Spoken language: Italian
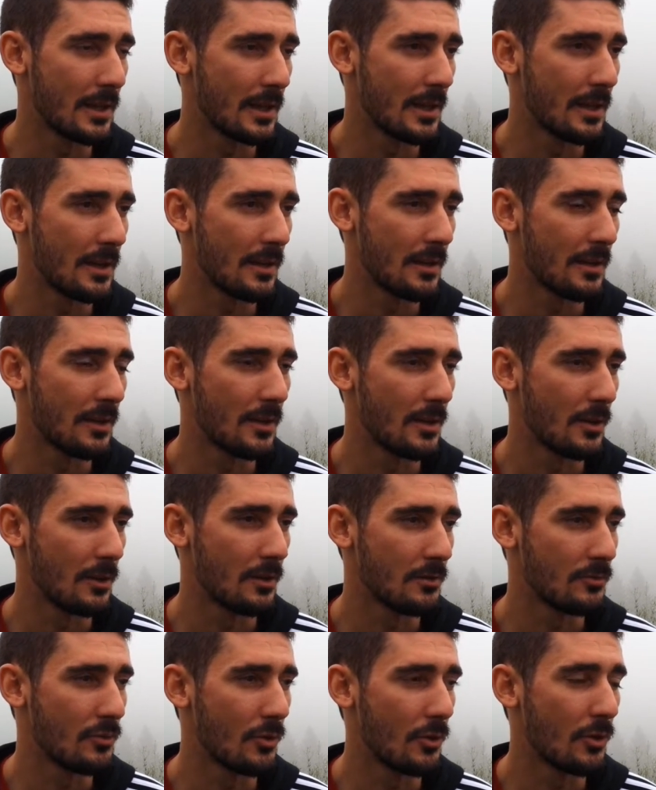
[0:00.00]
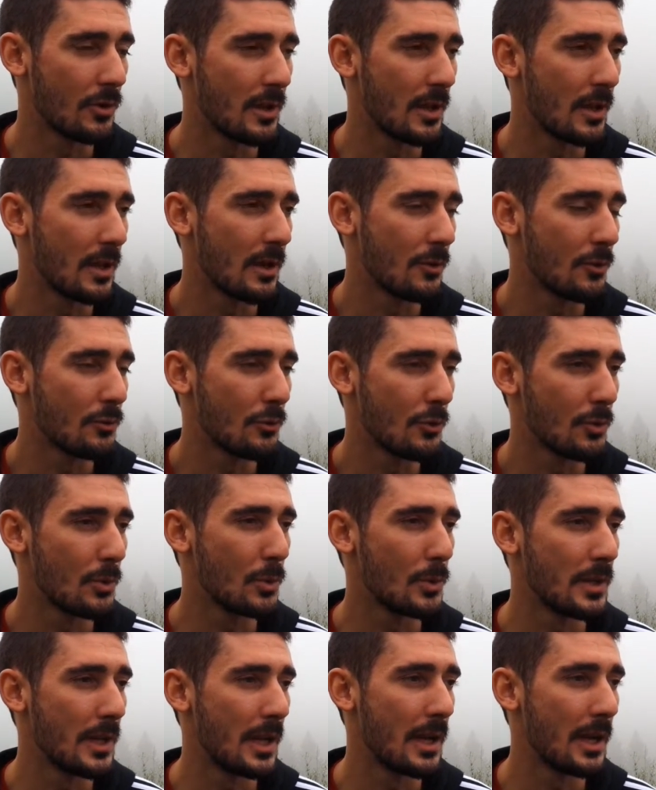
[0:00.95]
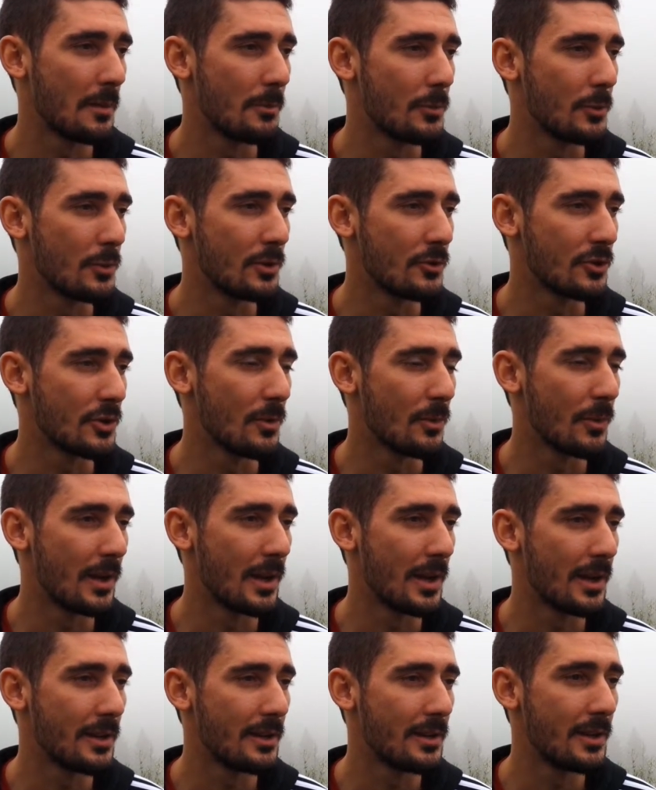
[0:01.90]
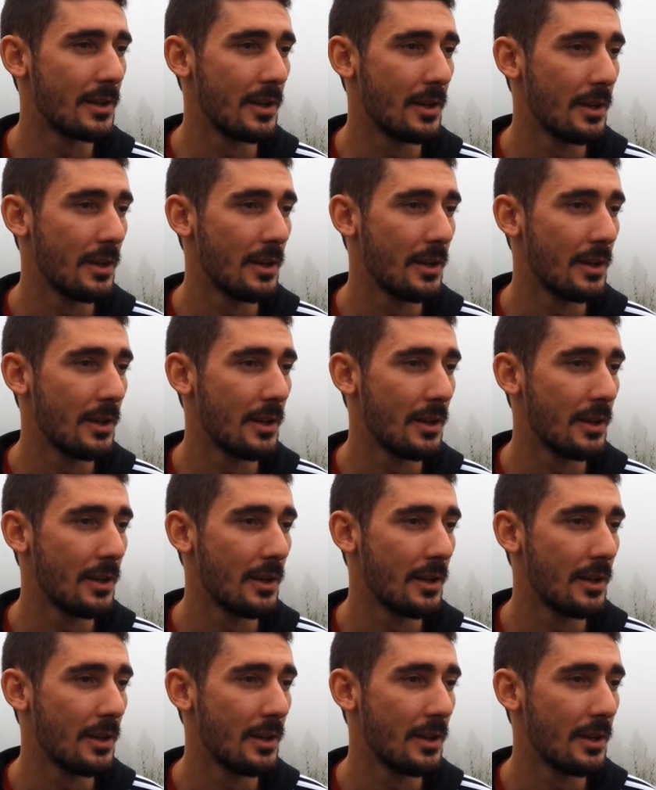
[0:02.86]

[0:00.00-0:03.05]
che gioco da, contro di lui da più di cinque anni.